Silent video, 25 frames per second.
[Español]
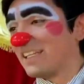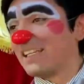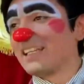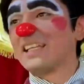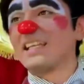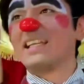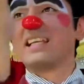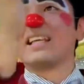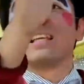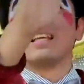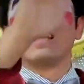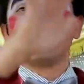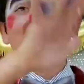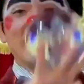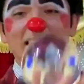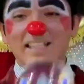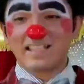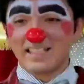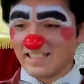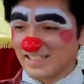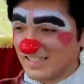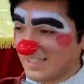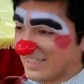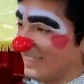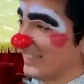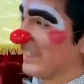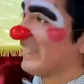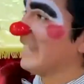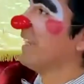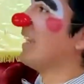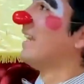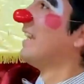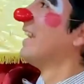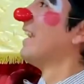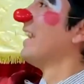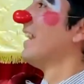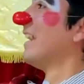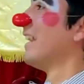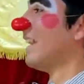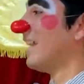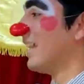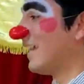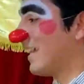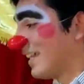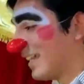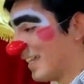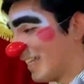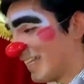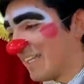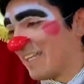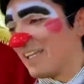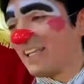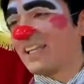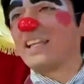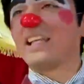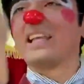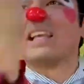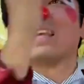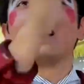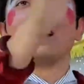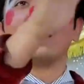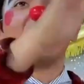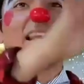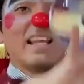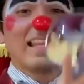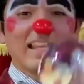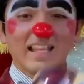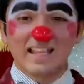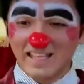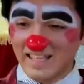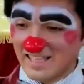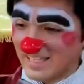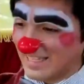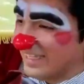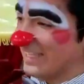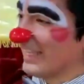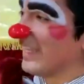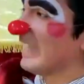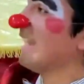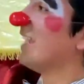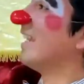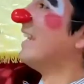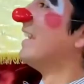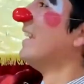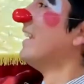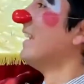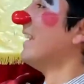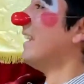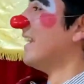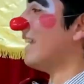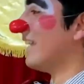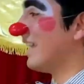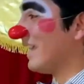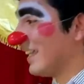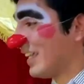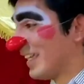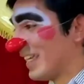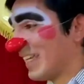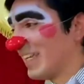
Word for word: palma reverso. Excelente, pésimo. Te